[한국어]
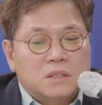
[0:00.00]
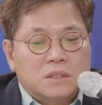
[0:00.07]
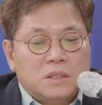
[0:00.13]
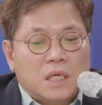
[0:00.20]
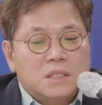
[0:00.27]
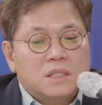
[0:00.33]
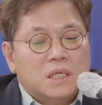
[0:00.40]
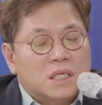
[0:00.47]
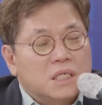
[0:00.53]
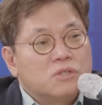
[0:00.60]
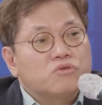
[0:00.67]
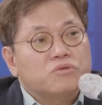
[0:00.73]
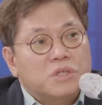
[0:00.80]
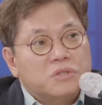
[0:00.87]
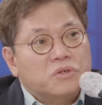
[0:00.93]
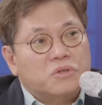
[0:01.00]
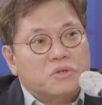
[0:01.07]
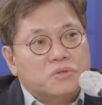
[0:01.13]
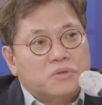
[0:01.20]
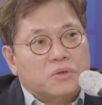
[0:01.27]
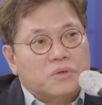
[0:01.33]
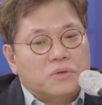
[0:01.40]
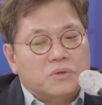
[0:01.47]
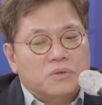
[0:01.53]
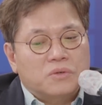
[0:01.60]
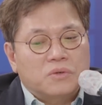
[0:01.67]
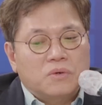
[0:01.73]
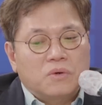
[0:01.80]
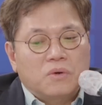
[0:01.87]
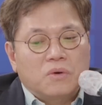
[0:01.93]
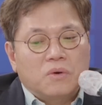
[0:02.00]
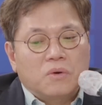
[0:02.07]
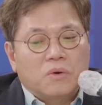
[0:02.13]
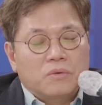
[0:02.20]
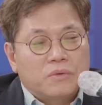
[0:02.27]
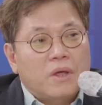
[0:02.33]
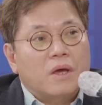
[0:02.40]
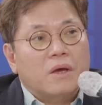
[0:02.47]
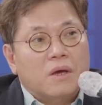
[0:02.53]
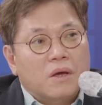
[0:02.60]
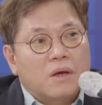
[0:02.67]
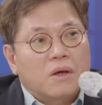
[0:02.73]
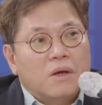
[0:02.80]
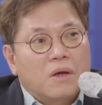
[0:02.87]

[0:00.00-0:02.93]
사실상 긴축 재정이었어요. 어 그래요? 네.